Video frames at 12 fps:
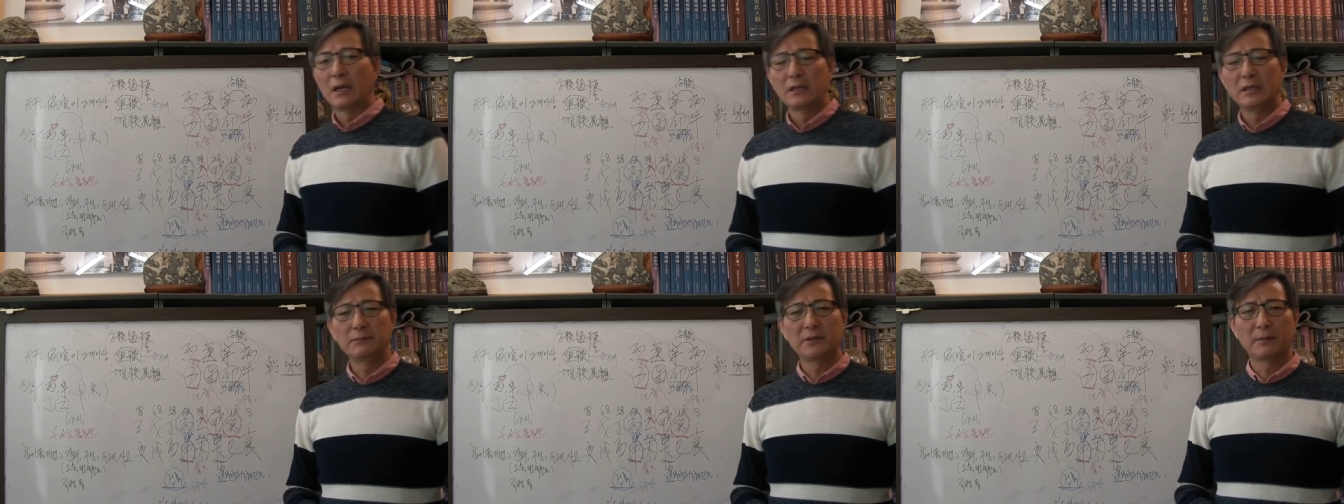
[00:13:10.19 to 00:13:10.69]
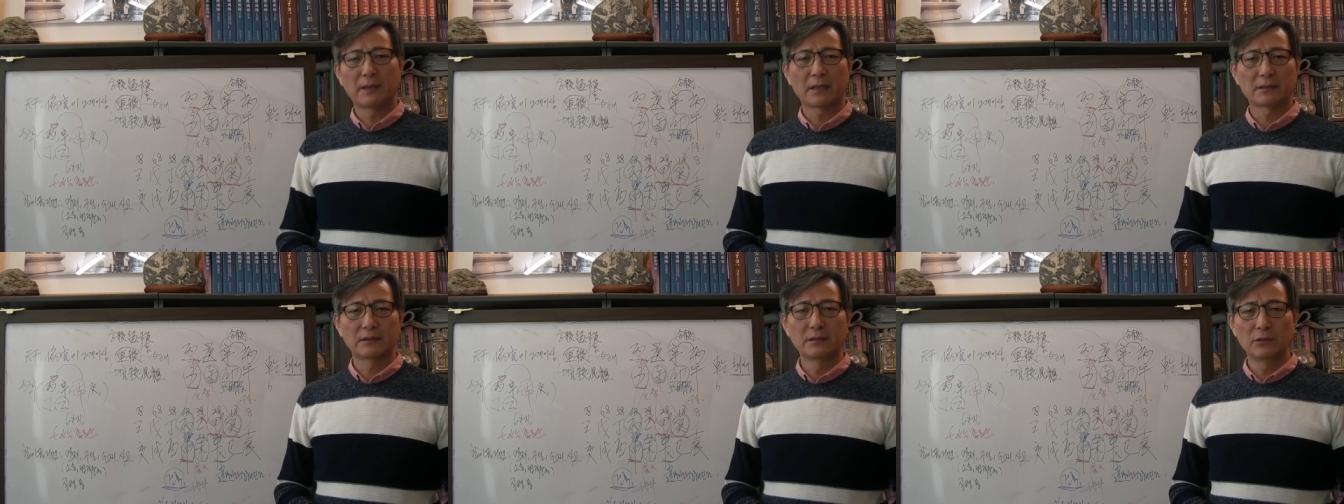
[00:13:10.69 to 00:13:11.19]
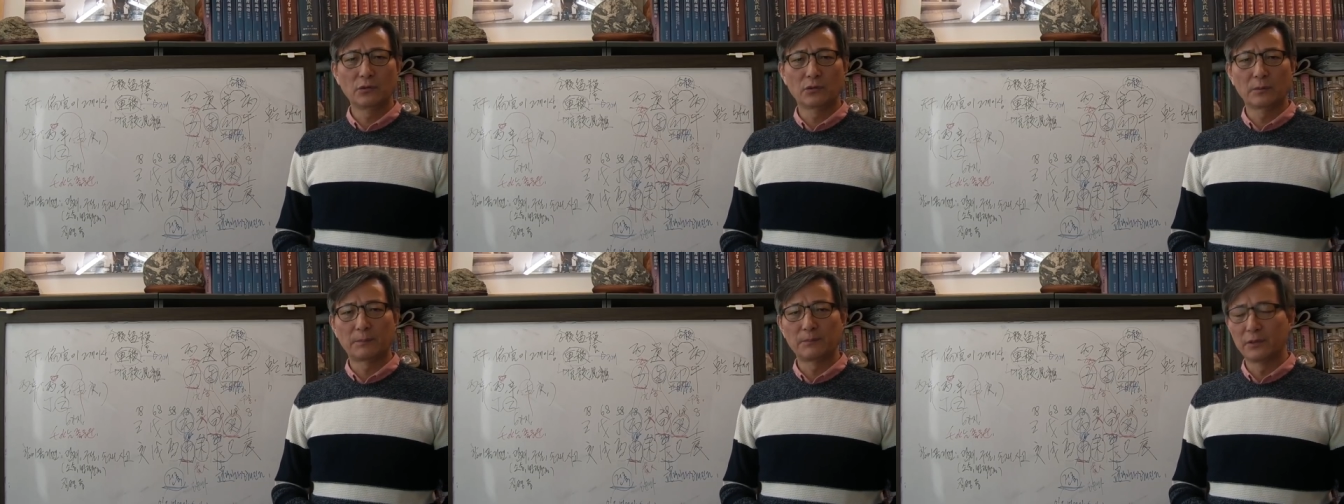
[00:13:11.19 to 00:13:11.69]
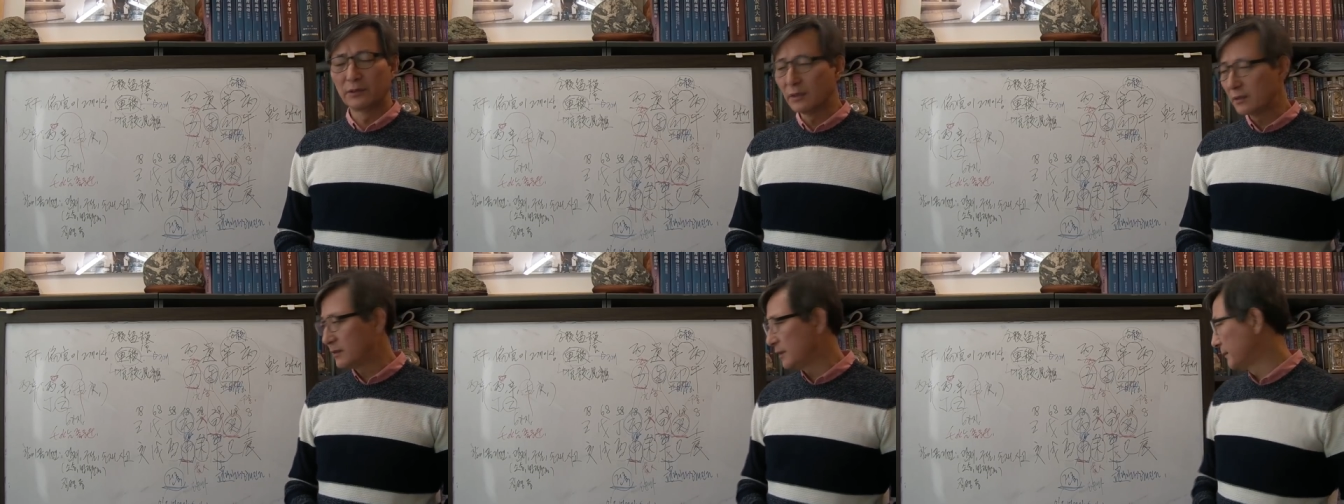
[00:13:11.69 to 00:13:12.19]
힘을 받아서 근록을
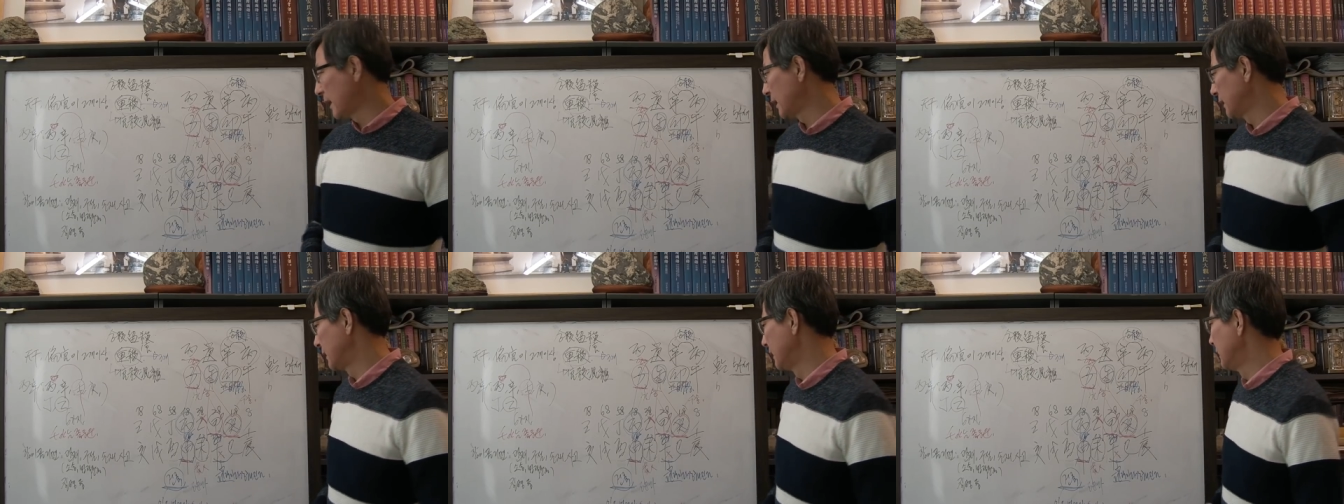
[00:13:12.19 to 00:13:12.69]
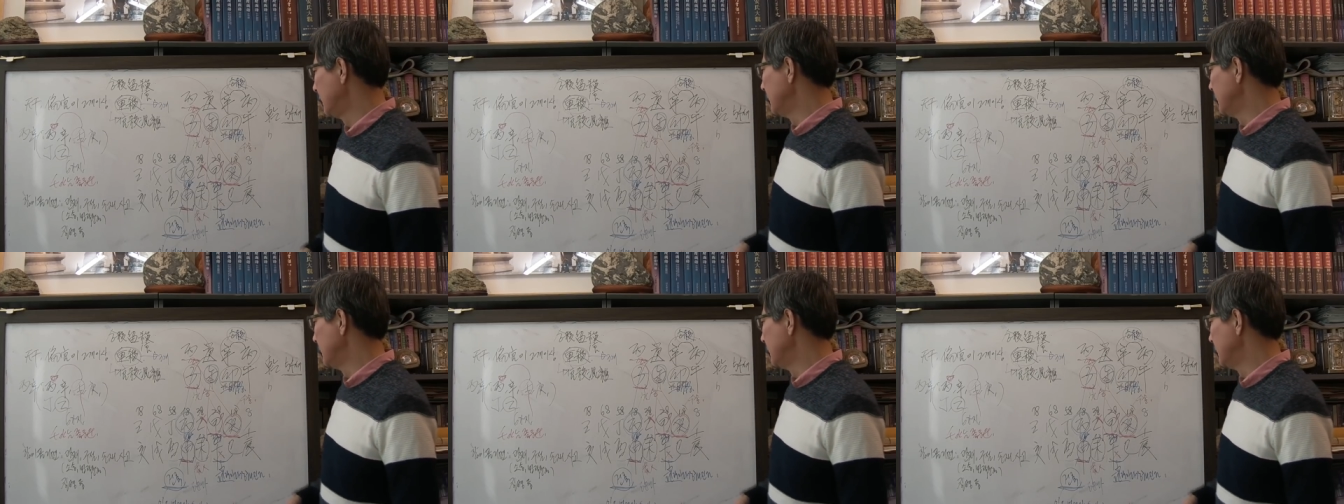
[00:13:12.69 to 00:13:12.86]
얻었지만